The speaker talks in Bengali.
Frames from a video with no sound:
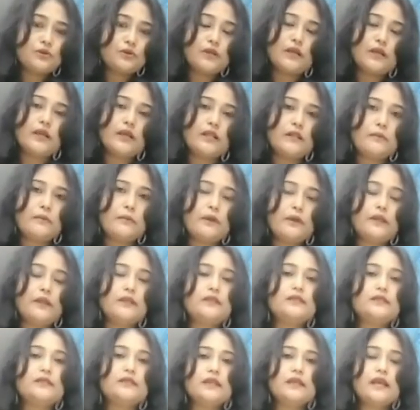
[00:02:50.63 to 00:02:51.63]
করে খেতে
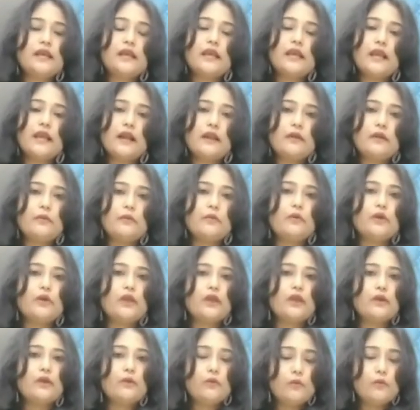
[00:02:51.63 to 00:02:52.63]
পারেন সেটা হেয়ারের
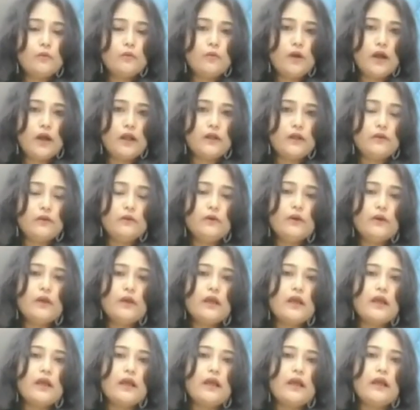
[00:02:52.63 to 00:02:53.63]
পক্ষে খুব ভালো
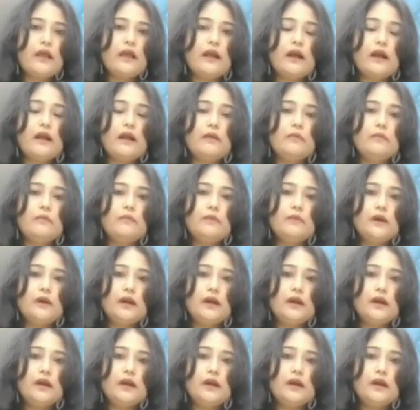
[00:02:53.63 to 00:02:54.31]
হ্যাঁ আর